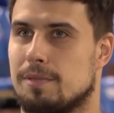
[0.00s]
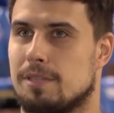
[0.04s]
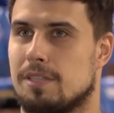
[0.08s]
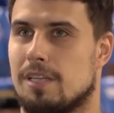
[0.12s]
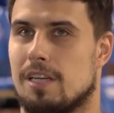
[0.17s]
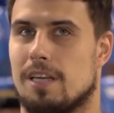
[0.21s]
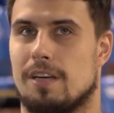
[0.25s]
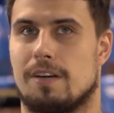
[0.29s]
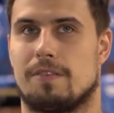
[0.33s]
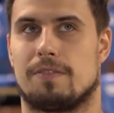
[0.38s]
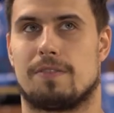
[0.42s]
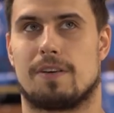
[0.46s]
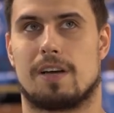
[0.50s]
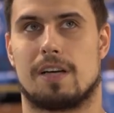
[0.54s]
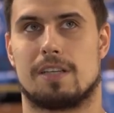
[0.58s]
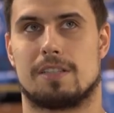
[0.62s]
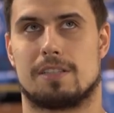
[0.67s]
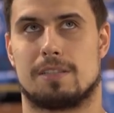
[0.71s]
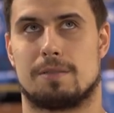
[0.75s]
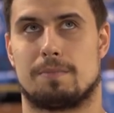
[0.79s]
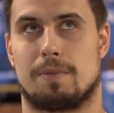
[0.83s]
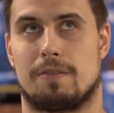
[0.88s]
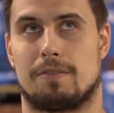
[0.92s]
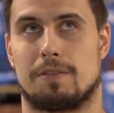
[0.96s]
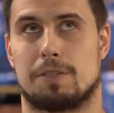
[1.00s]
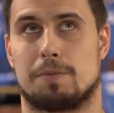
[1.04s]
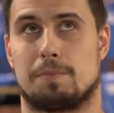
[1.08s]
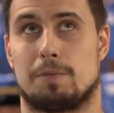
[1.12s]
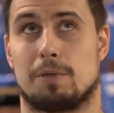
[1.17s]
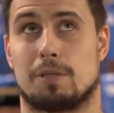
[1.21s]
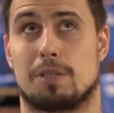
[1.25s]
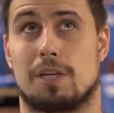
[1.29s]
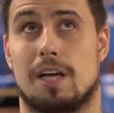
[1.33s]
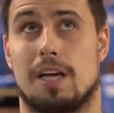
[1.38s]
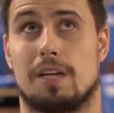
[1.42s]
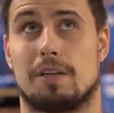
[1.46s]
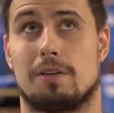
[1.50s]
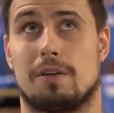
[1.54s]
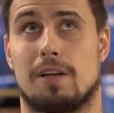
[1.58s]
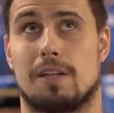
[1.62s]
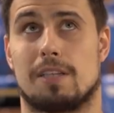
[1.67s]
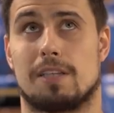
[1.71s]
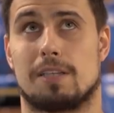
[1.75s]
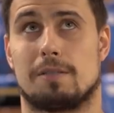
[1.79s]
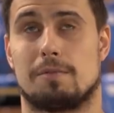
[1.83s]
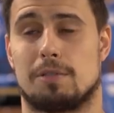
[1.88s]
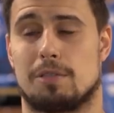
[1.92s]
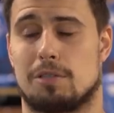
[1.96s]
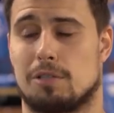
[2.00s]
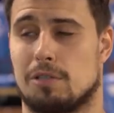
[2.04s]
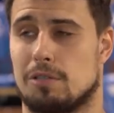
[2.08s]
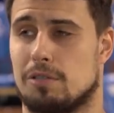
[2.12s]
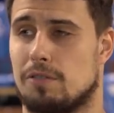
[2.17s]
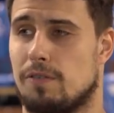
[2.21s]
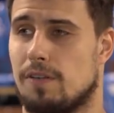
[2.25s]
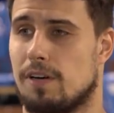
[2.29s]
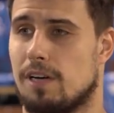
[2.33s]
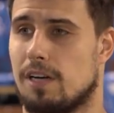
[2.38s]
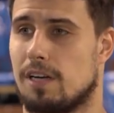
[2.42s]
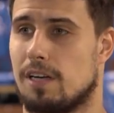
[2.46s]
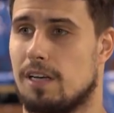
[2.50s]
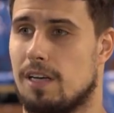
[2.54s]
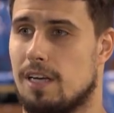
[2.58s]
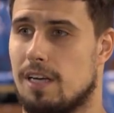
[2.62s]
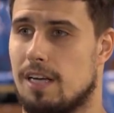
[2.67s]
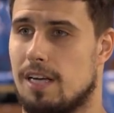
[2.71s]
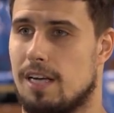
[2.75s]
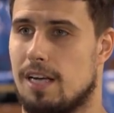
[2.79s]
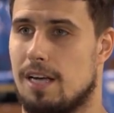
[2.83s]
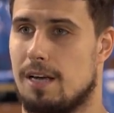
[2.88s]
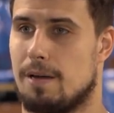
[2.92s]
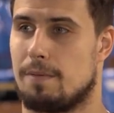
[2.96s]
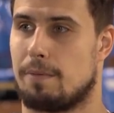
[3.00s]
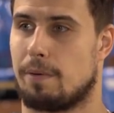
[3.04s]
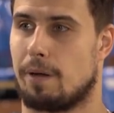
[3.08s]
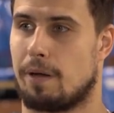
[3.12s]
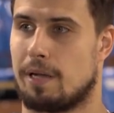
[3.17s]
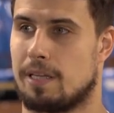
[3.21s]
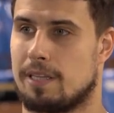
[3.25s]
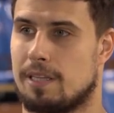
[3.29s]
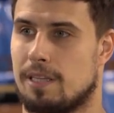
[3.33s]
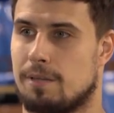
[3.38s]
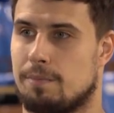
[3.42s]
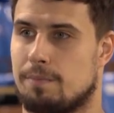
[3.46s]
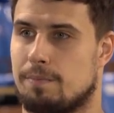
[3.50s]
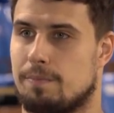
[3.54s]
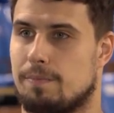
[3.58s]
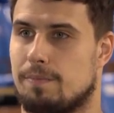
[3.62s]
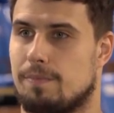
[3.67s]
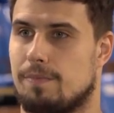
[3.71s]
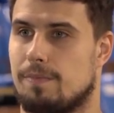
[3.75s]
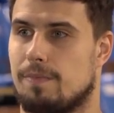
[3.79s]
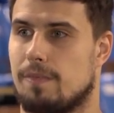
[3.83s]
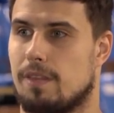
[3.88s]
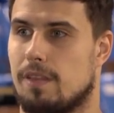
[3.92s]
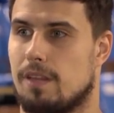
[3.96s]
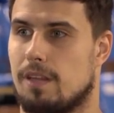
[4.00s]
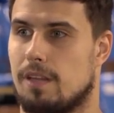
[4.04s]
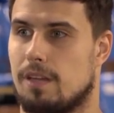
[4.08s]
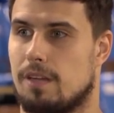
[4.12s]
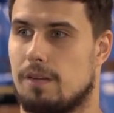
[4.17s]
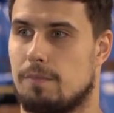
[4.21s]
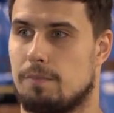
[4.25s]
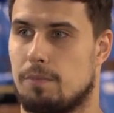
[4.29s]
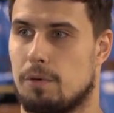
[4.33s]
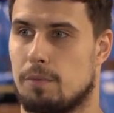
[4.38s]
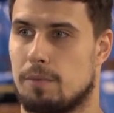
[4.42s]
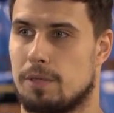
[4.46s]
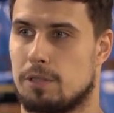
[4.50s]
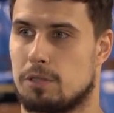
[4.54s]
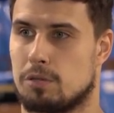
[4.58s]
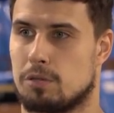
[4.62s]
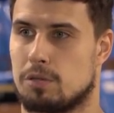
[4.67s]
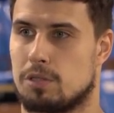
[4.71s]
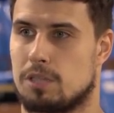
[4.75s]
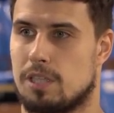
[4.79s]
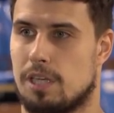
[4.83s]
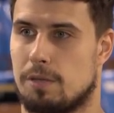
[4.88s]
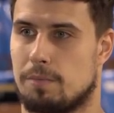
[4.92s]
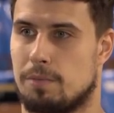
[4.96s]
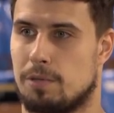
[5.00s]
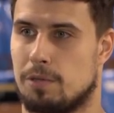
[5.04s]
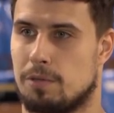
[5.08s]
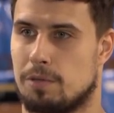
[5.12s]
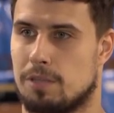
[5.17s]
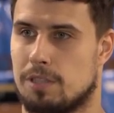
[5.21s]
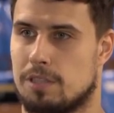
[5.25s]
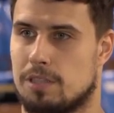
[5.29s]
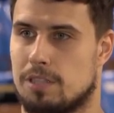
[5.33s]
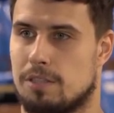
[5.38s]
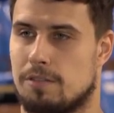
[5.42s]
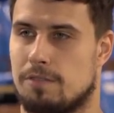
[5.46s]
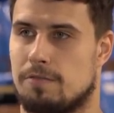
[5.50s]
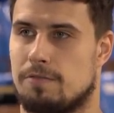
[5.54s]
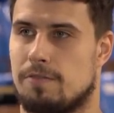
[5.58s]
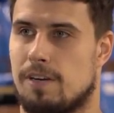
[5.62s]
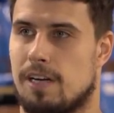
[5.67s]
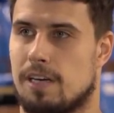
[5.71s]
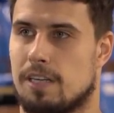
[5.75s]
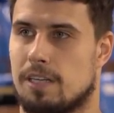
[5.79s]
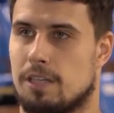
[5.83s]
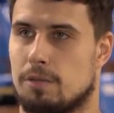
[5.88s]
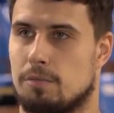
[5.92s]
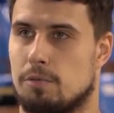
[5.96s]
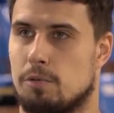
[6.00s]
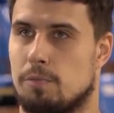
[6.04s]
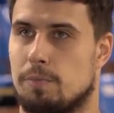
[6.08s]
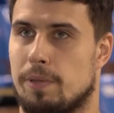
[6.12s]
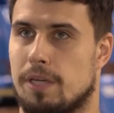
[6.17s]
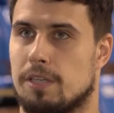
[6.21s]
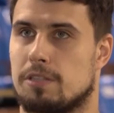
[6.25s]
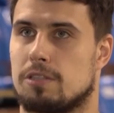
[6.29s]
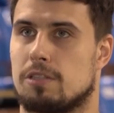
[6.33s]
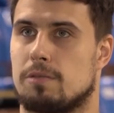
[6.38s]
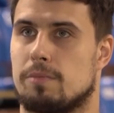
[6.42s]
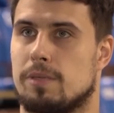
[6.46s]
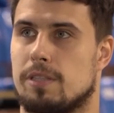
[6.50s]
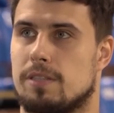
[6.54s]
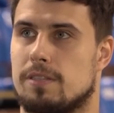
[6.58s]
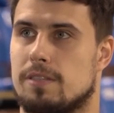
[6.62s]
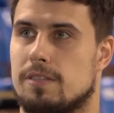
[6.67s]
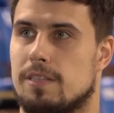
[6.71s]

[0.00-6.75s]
myślę, w każdym prawie spotkaniu na tych mistrzostwach. Pamiętam po meczu z Serbią jeszcze w Warnie, to był pierwszy mecz z